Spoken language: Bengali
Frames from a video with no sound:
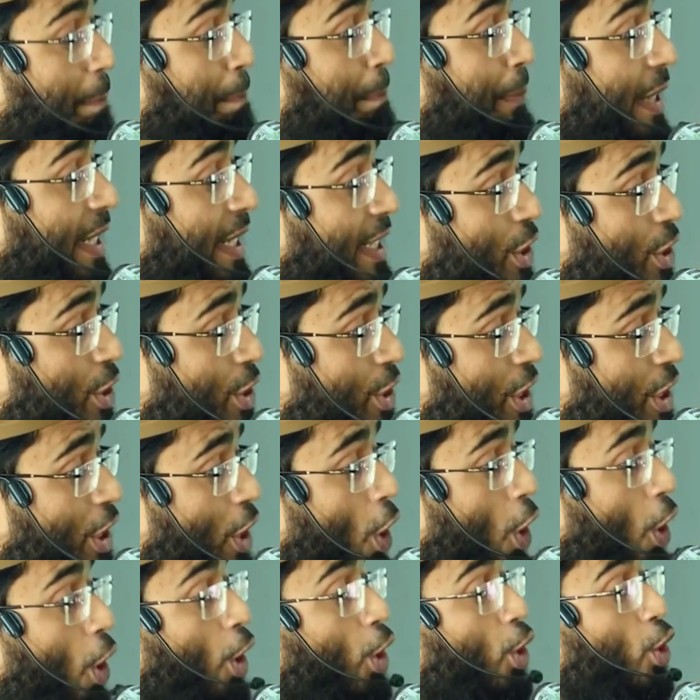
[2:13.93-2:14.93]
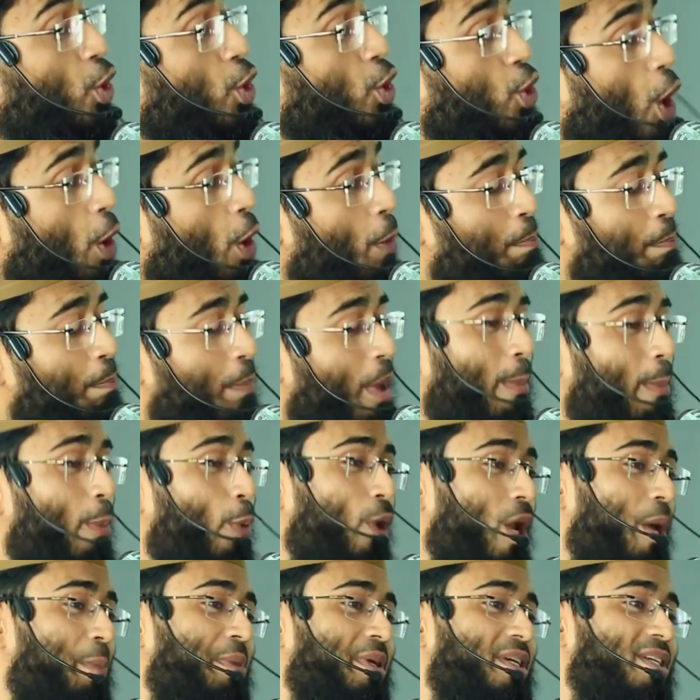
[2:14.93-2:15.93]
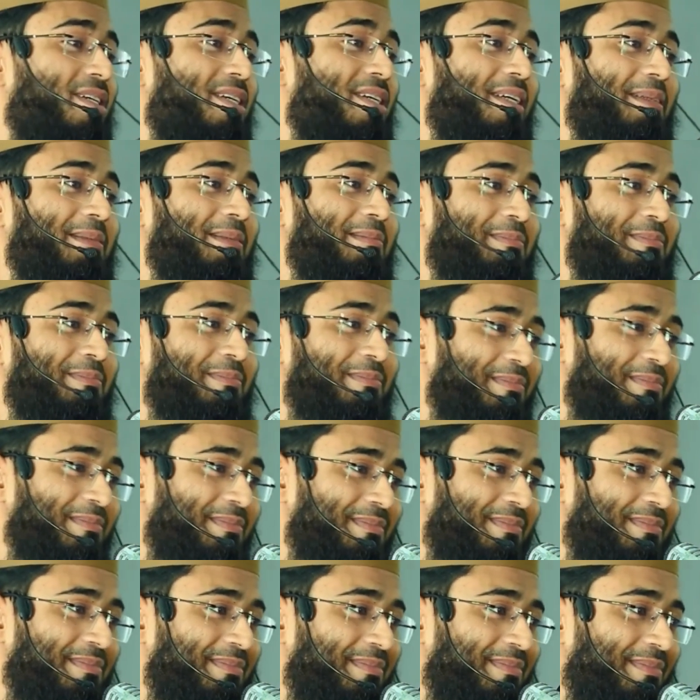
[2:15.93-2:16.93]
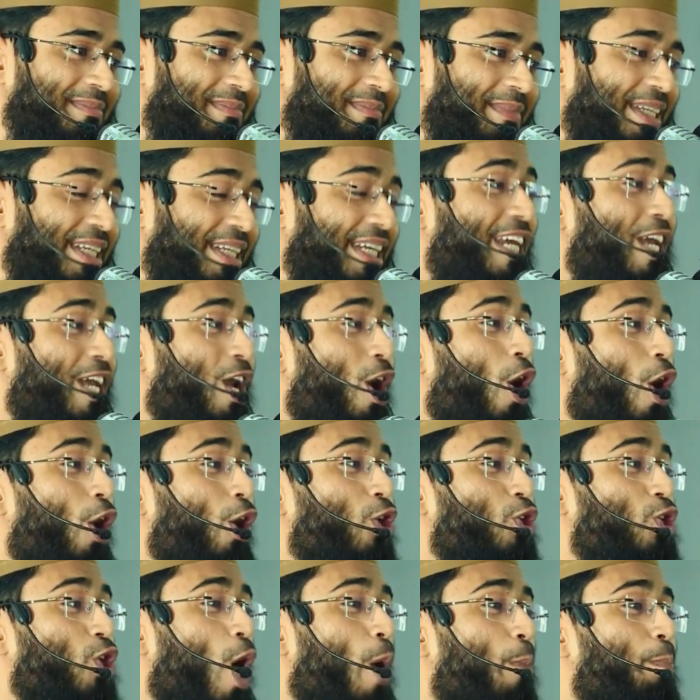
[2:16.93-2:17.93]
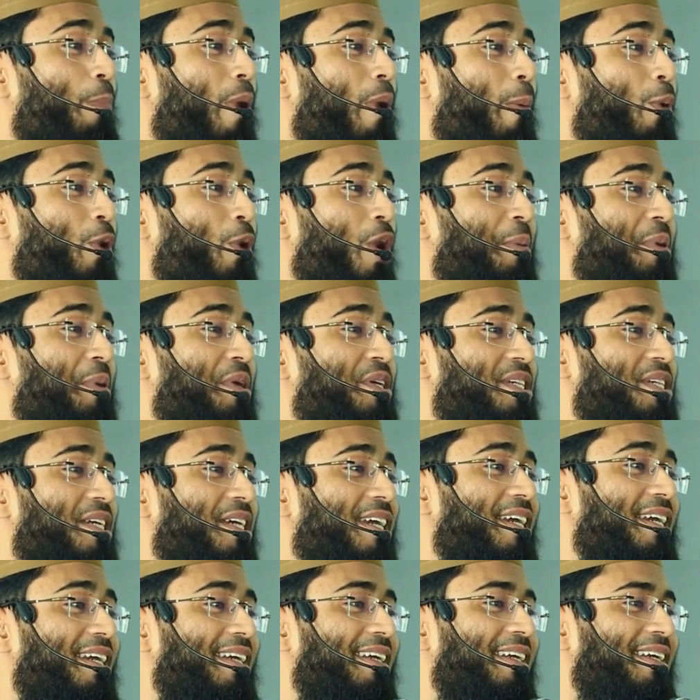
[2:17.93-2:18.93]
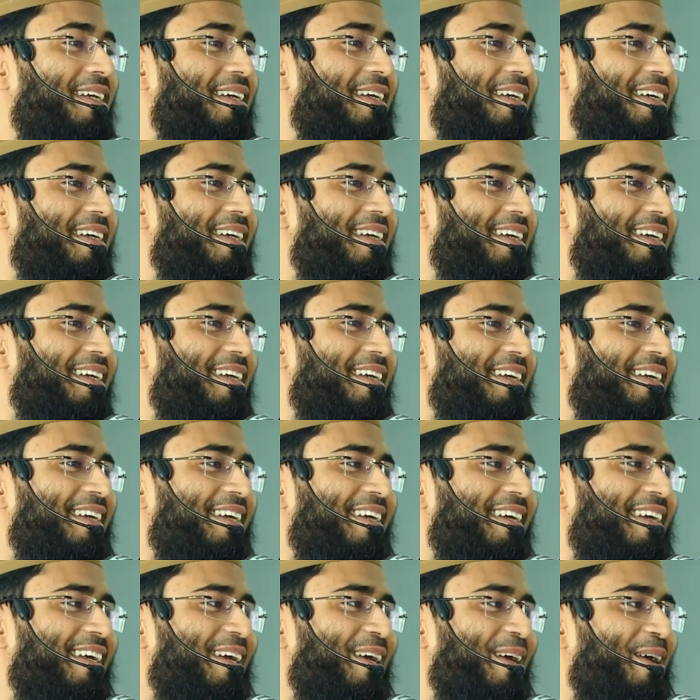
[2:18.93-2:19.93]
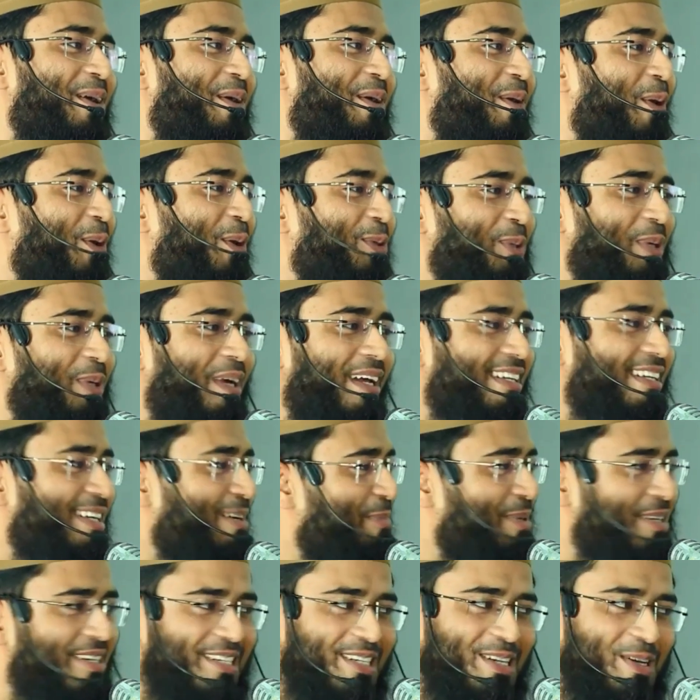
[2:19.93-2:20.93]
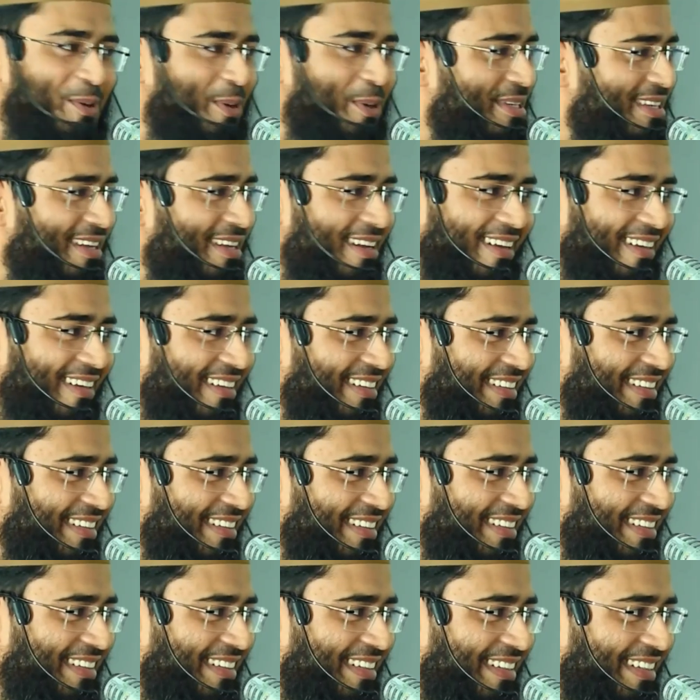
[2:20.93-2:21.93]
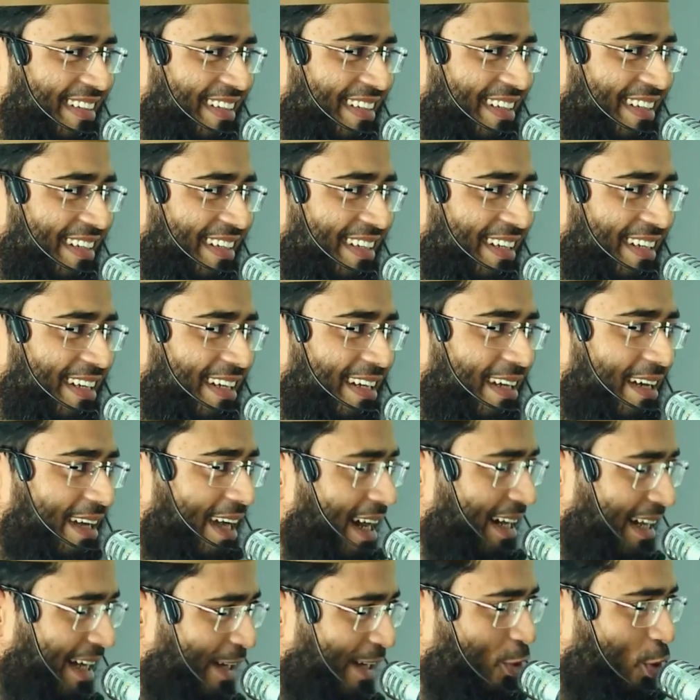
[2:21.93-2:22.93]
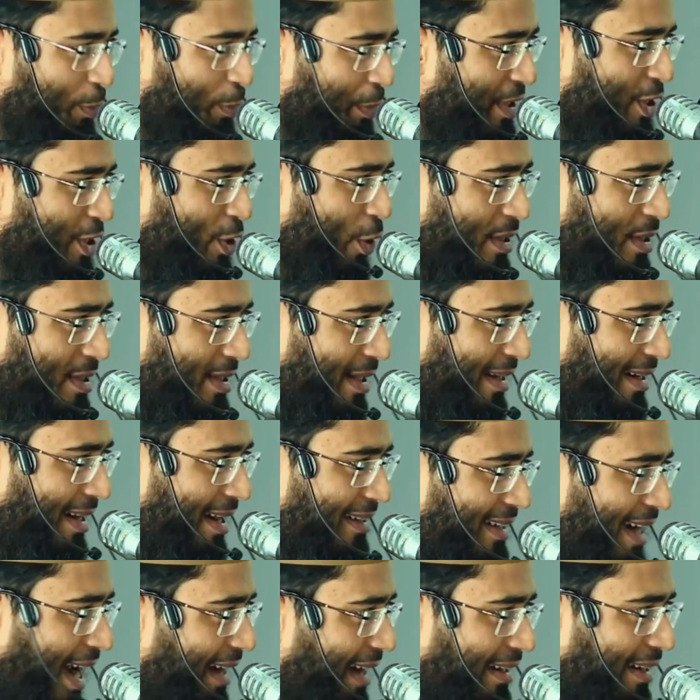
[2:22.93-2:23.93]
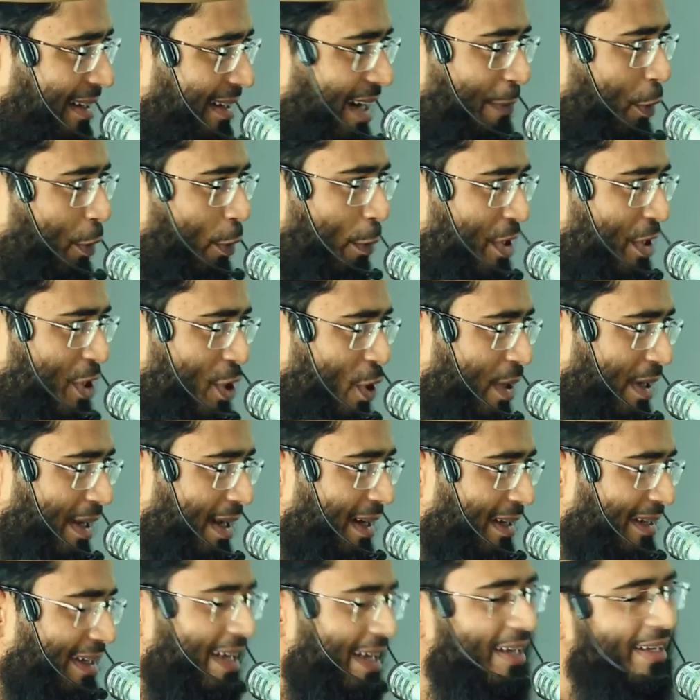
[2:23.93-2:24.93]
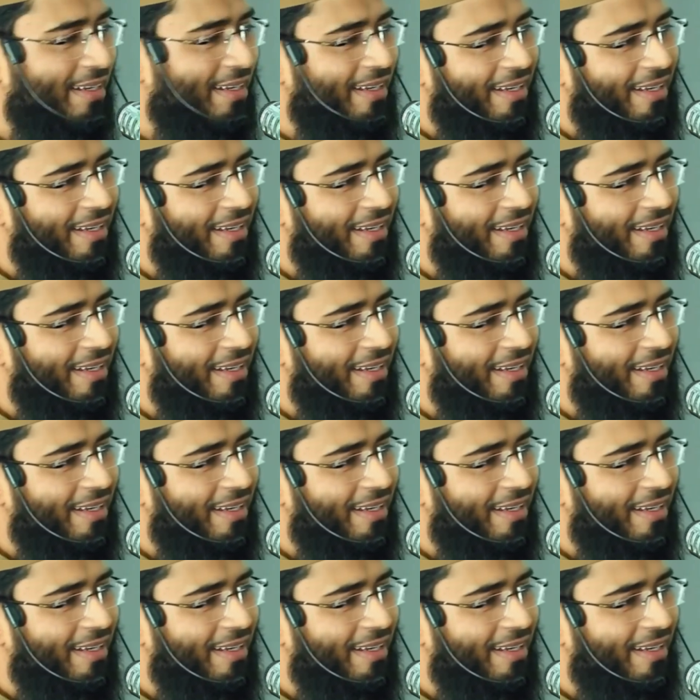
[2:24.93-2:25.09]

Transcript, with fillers: বৃষ্টি হওয়ার সম্ভাবনা বেশি কি হওয়ার সম্ভাবনা বেশি গতকালকে বৃষ্টি হয়েছে না কালকে কিন্তু বৃষ্টি হয়েছে তাই না ঠান্ডা ঠান্ডা পরিবেশ ছিল কালকে